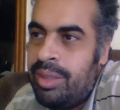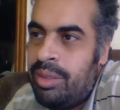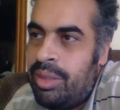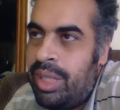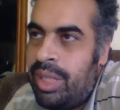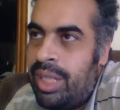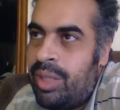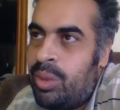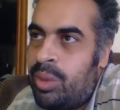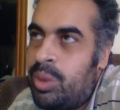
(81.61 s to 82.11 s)

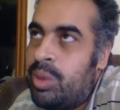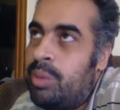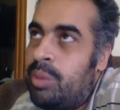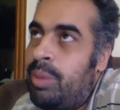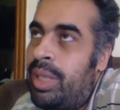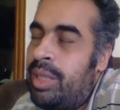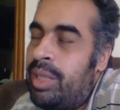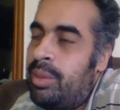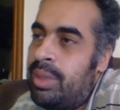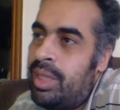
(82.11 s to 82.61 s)
يعني
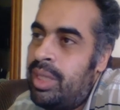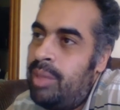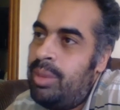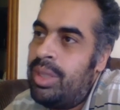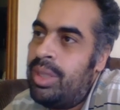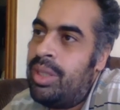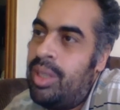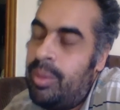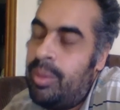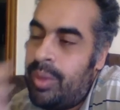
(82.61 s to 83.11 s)
كنت بعد ما
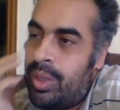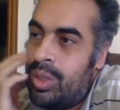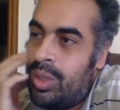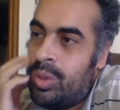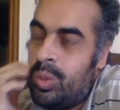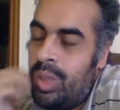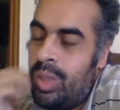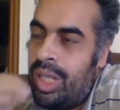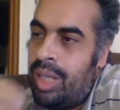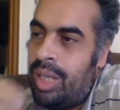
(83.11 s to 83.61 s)
تعمل
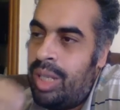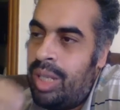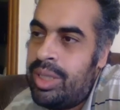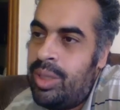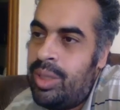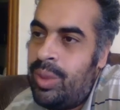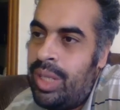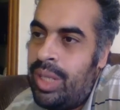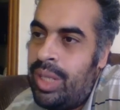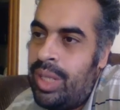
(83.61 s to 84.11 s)
الكاميرات
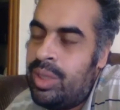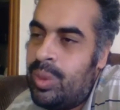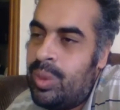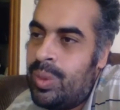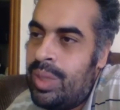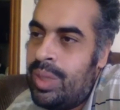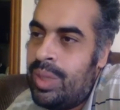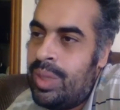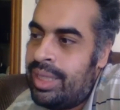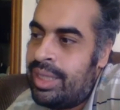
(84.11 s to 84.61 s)
والاعمده والحاجات دي
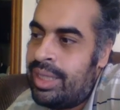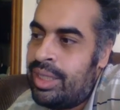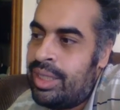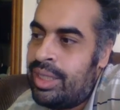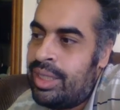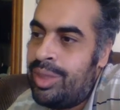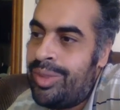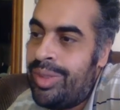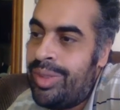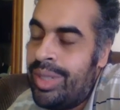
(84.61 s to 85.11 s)
كلها
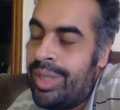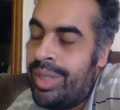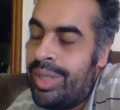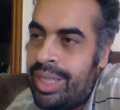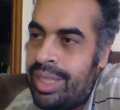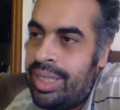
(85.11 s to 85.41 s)
تكتشف